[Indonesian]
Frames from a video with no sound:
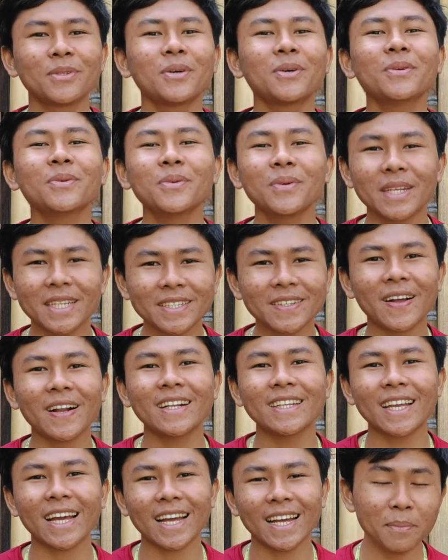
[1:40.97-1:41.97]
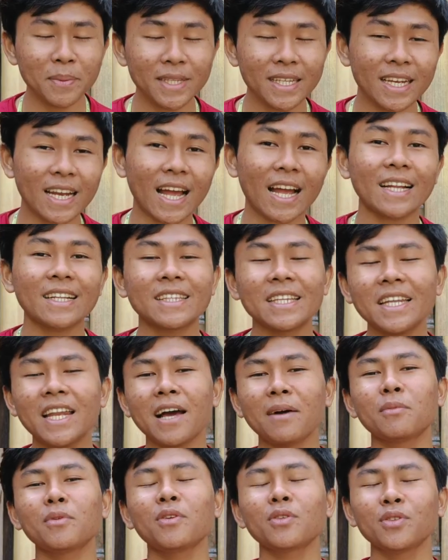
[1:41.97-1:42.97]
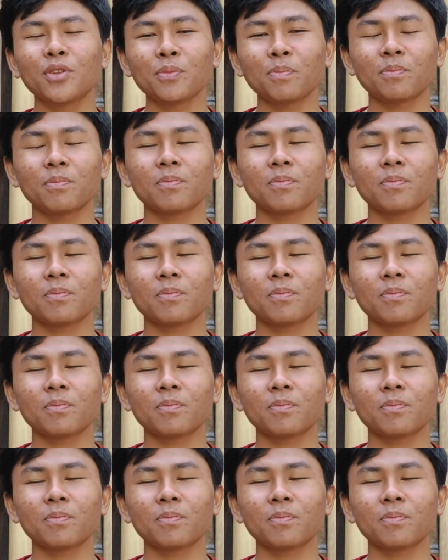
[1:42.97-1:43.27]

butuh duit soalnya. Tapi tenang, tidak menutup